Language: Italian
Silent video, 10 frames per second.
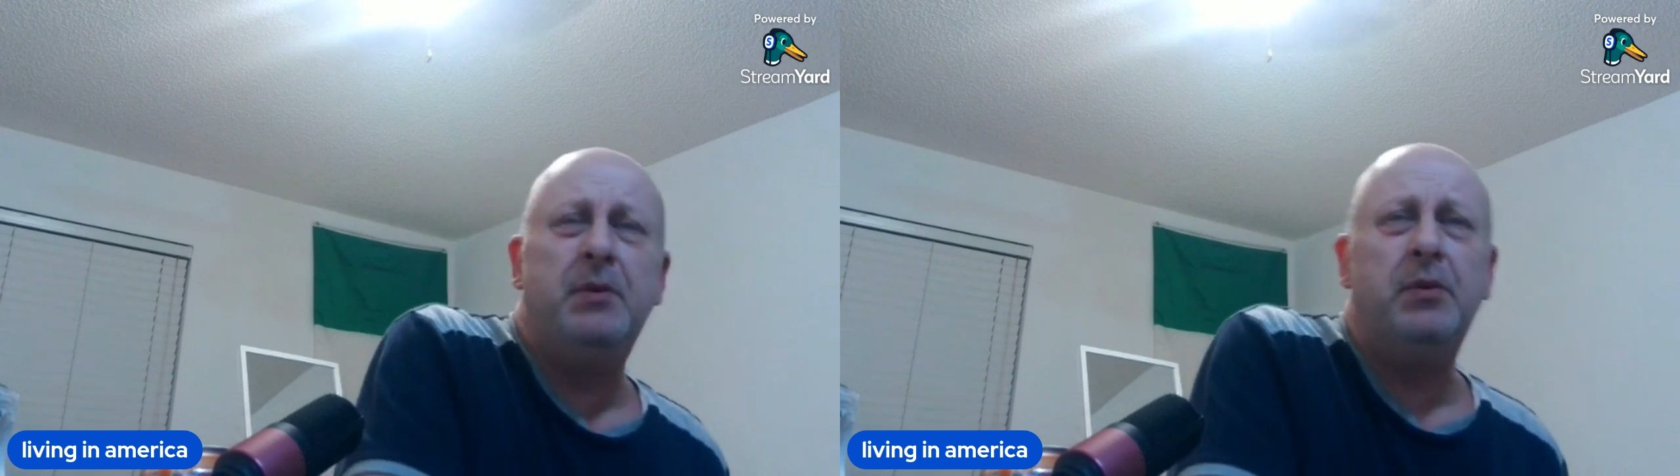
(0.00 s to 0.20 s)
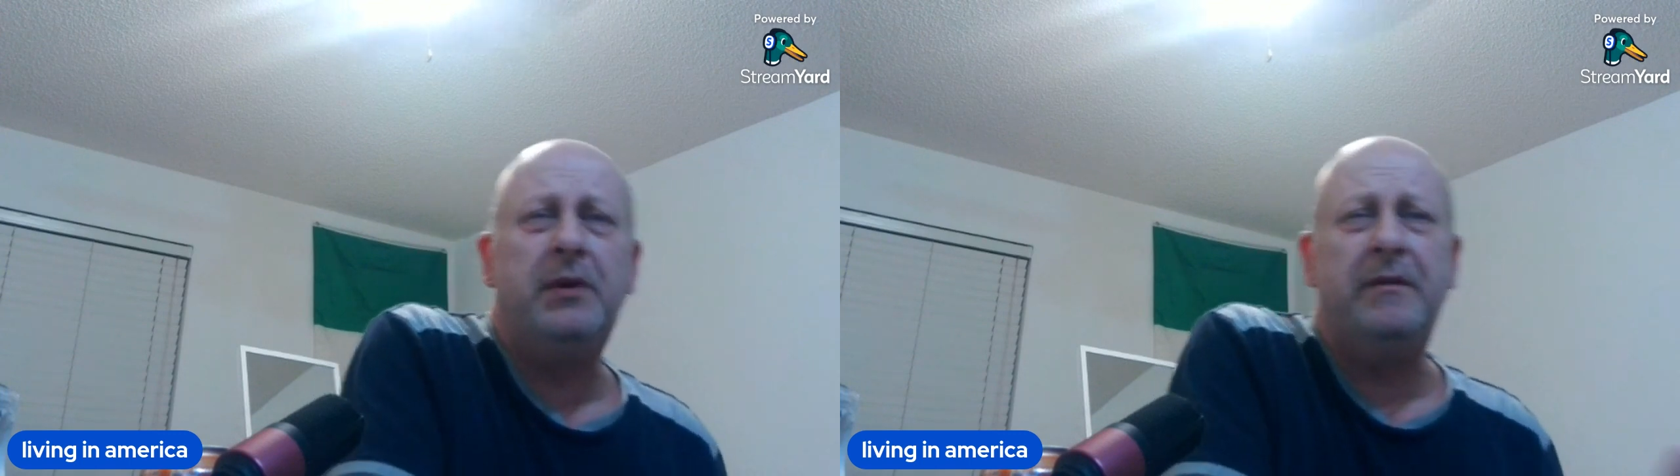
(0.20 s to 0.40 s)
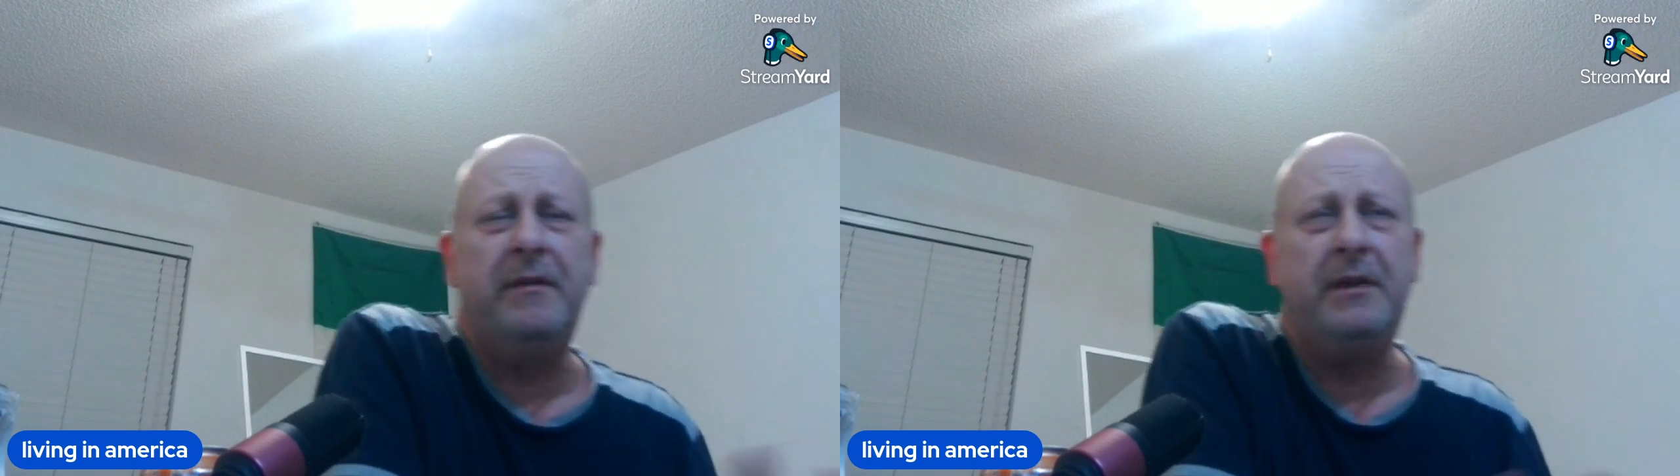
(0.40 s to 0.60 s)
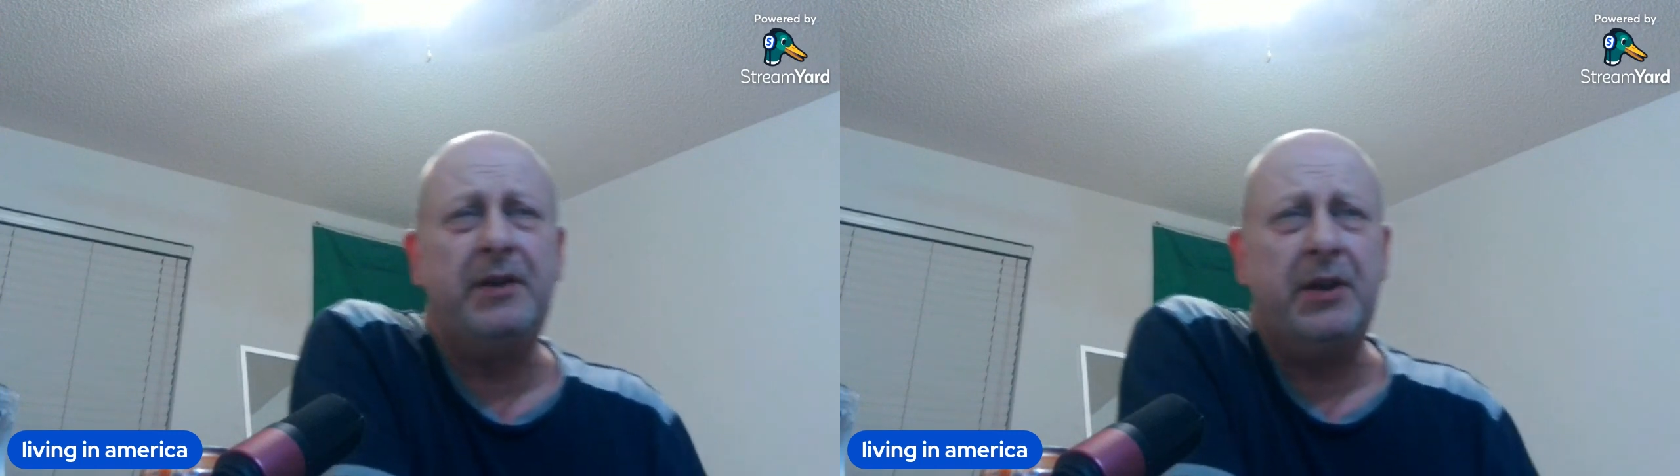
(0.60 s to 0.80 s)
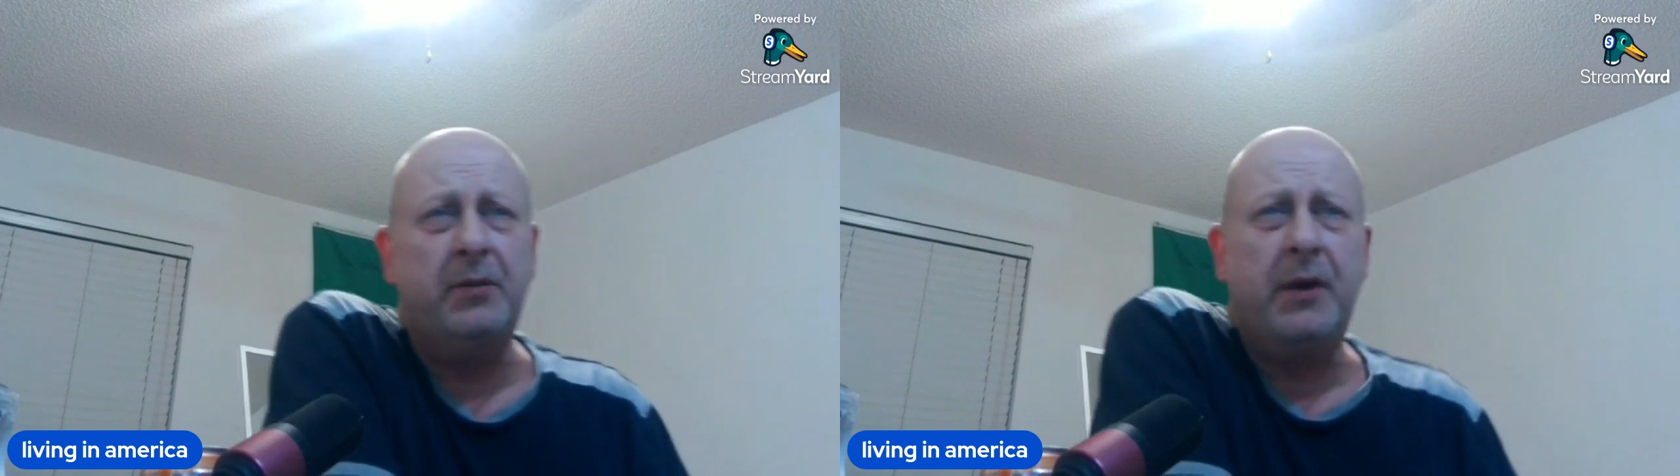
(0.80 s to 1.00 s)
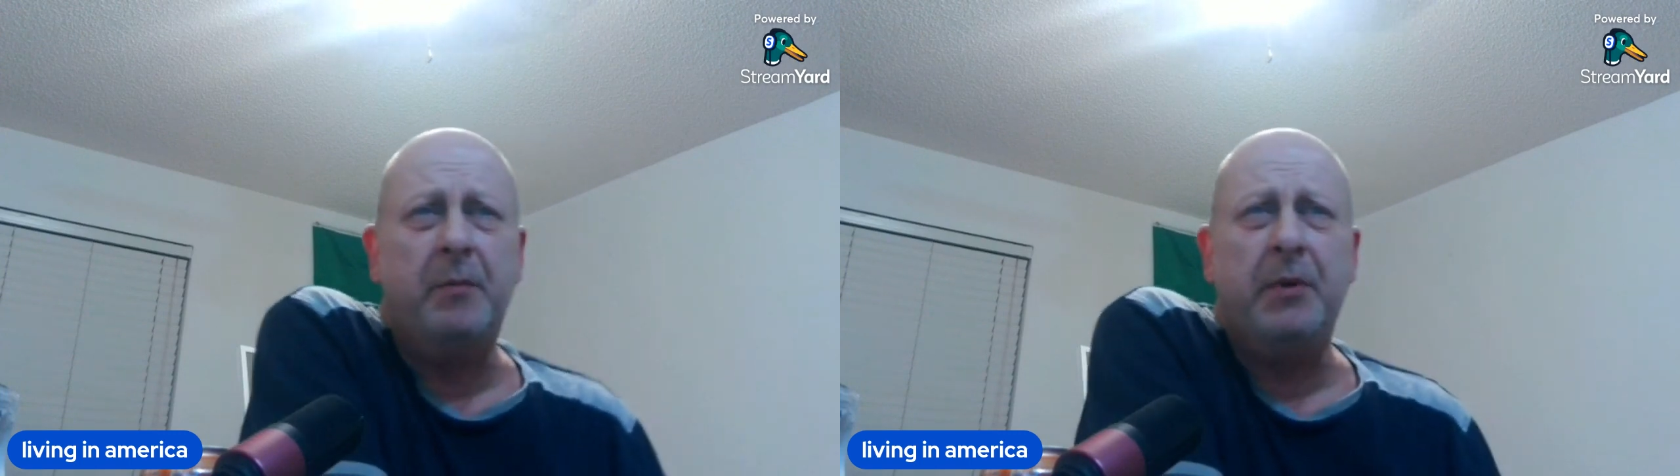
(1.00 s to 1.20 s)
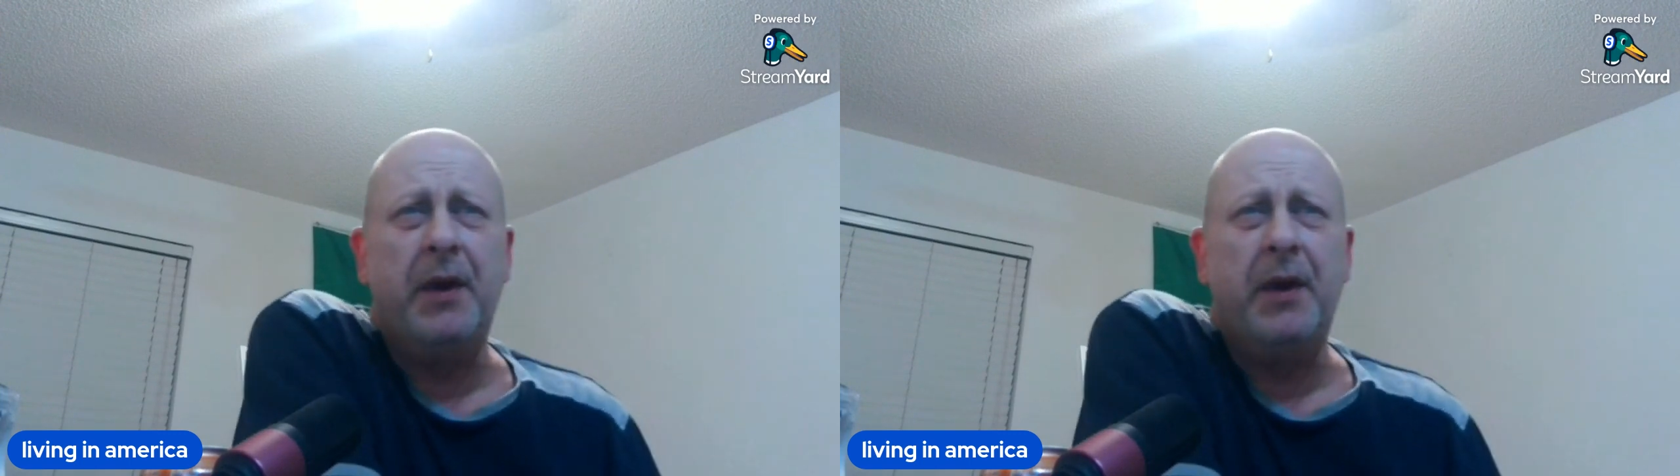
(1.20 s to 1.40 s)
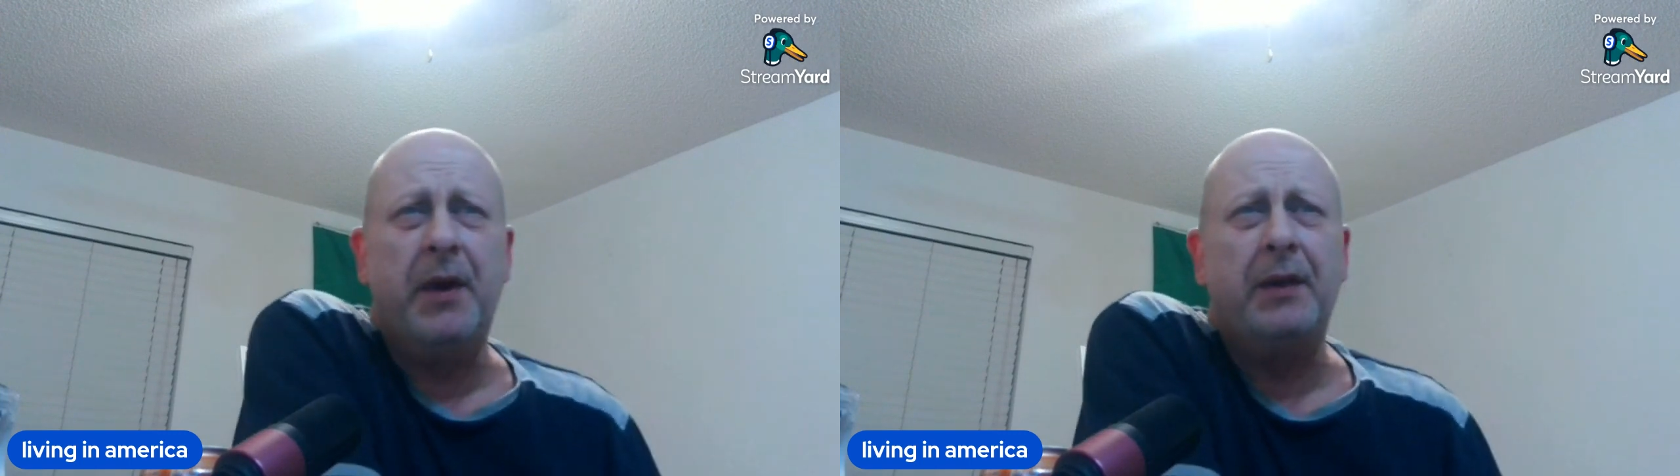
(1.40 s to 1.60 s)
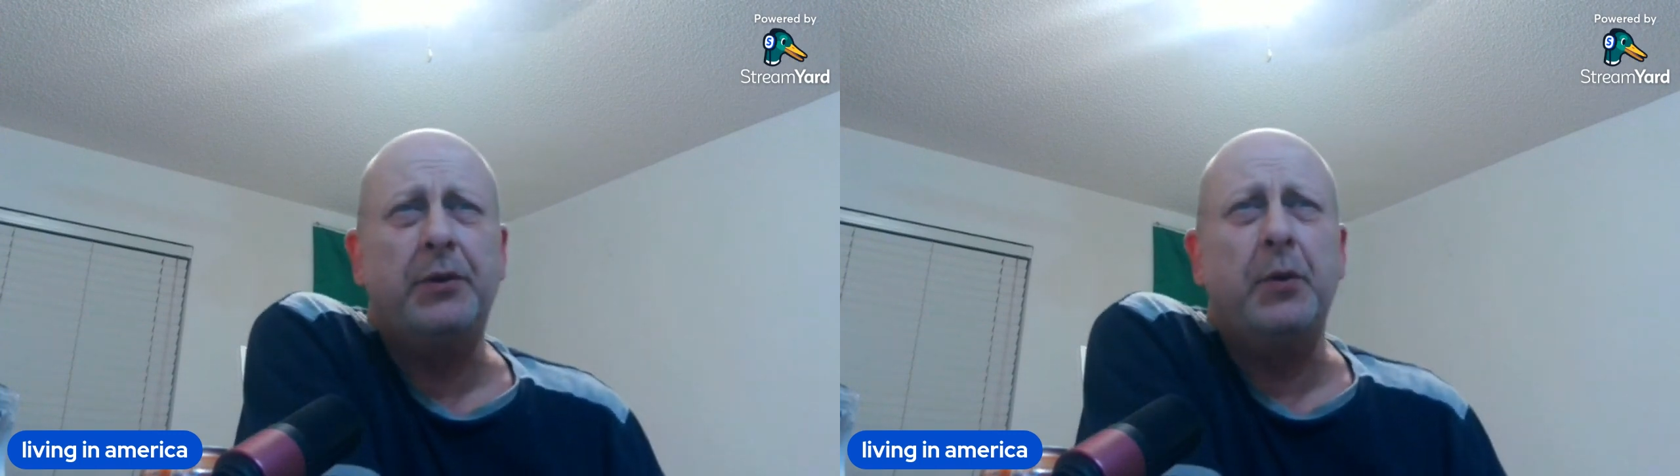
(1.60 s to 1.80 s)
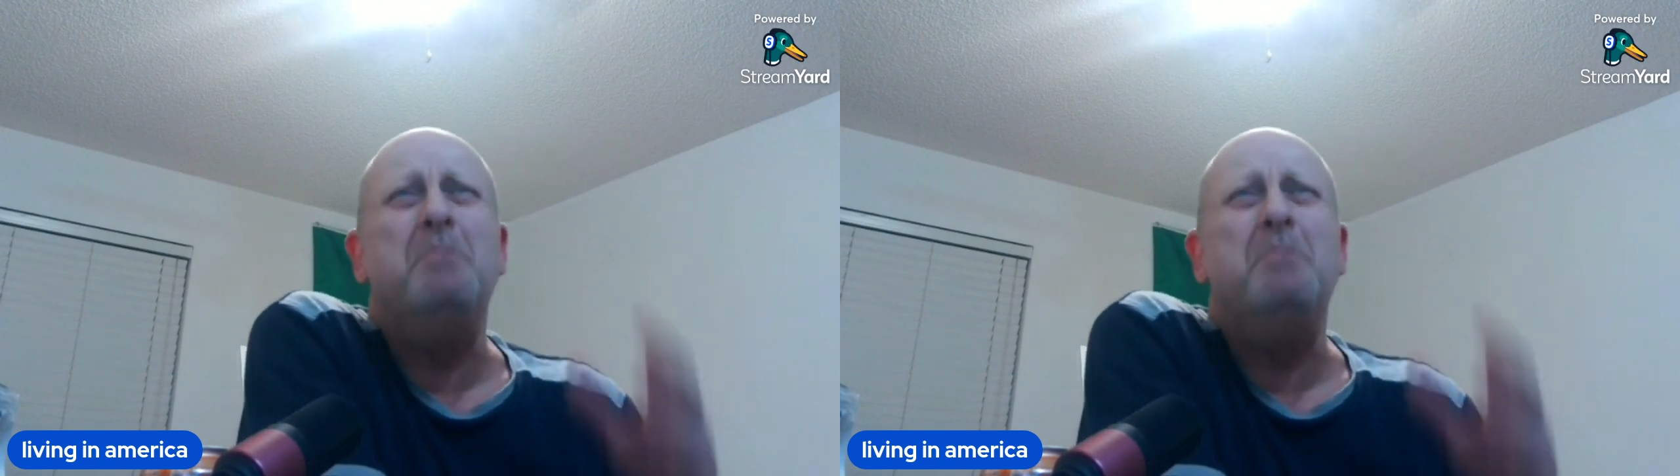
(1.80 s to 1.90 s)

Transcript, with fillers: di più di vincere un campionato